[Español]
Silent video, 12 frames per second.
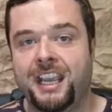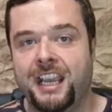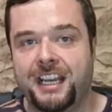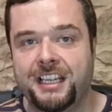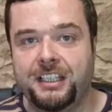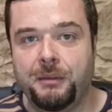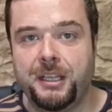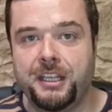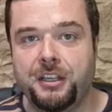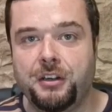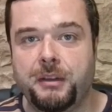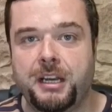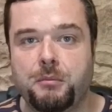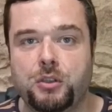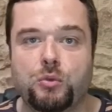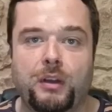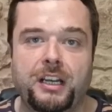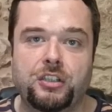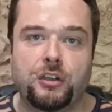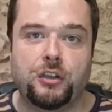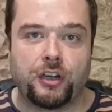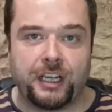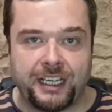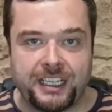En este vídeo veremos cuáles son
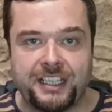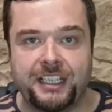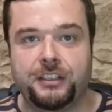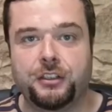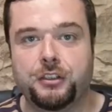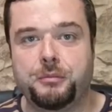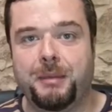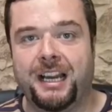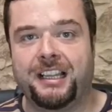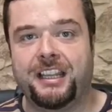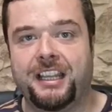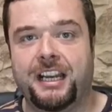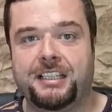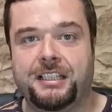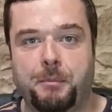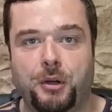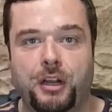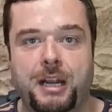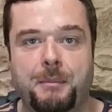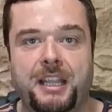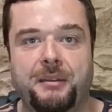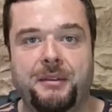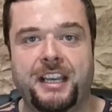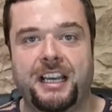los requisitos para acceder a este programa
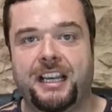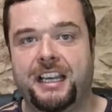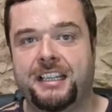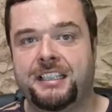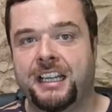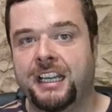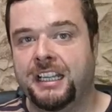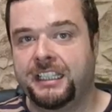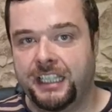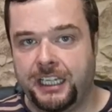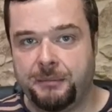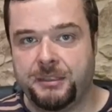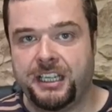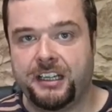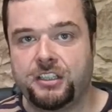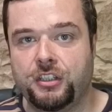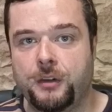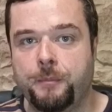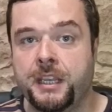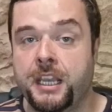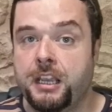de viajes del Inserso.